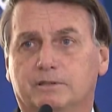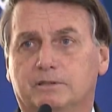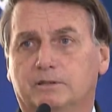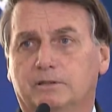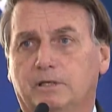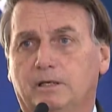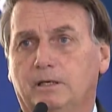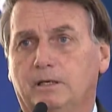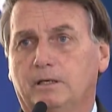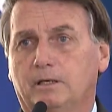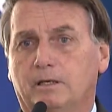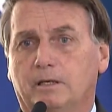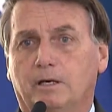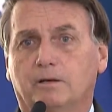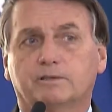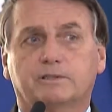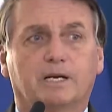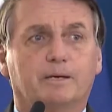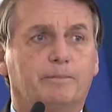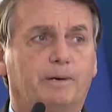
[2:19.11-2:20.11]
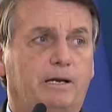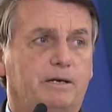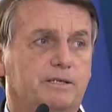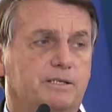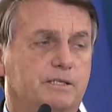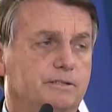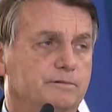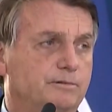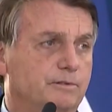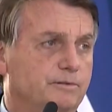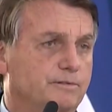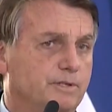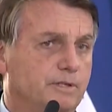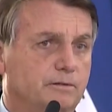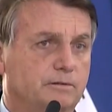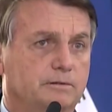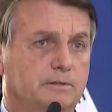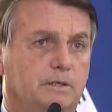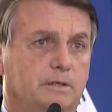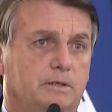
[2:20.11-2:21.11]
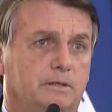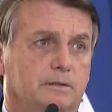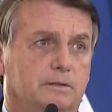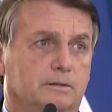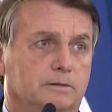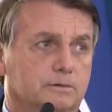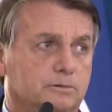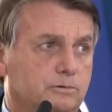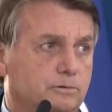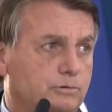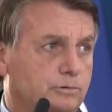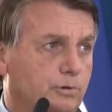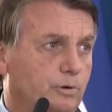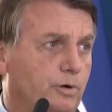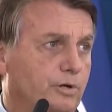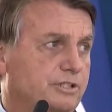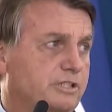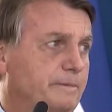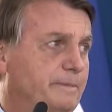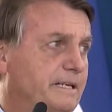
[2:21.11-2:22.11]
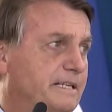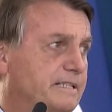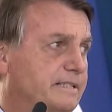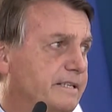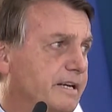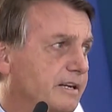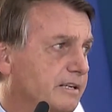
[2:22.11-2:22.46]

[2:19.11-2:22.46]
a pedido do presidente Jair Bolsonaro. Mas que a